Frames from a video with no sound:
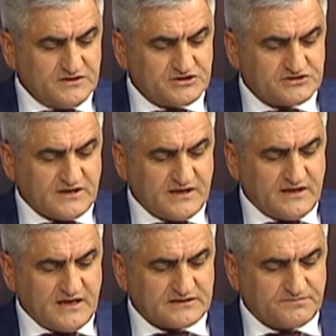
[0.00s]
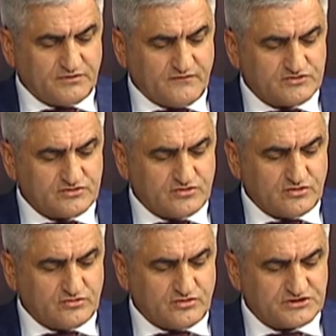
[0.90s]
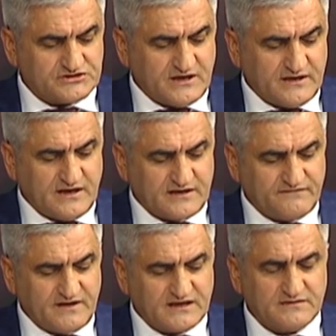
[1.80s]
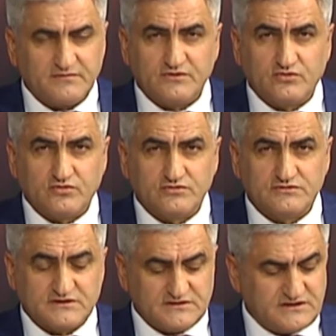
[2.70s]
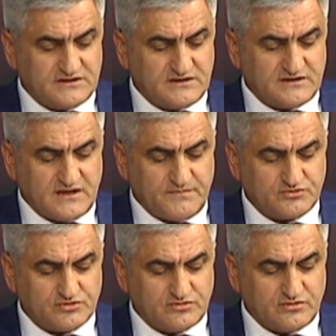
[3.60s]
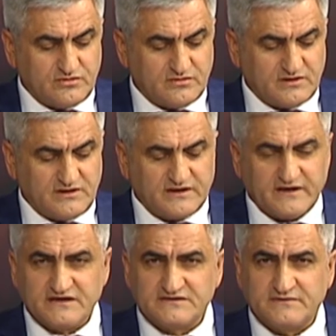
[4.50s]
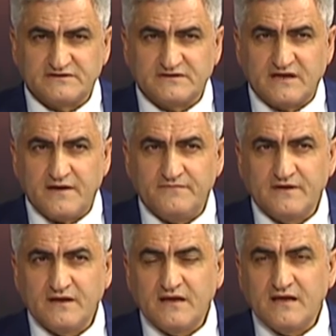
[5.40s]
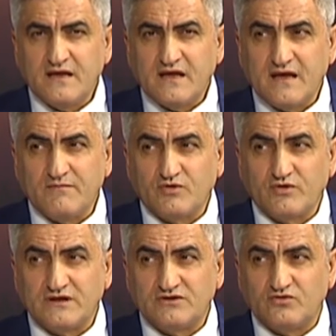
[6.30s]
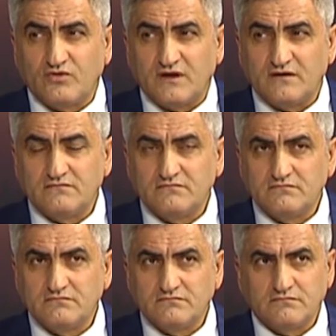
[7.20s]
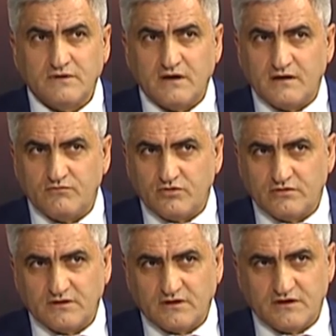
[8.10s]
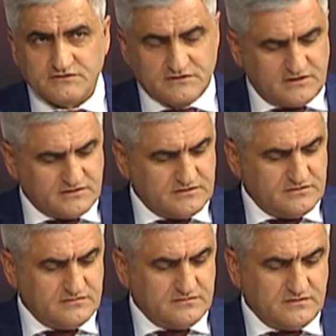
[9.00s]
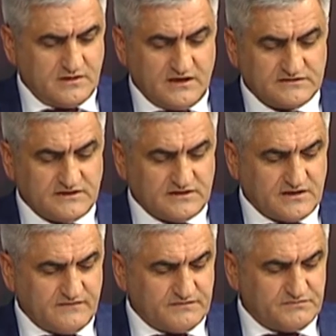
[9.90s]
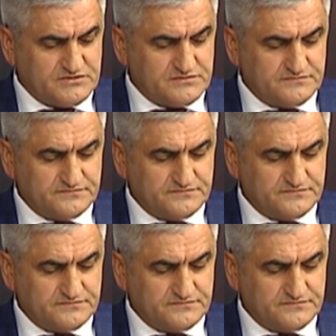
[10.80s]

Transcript: Steinhardt, Profesör Doktor Steinhardt ve ekibi 1982 yılında yapmış olduğu klinik araştırmasında hemoroidli olan, ya yani hemoroide karşı da etkili, hastayı tedavi etmiş.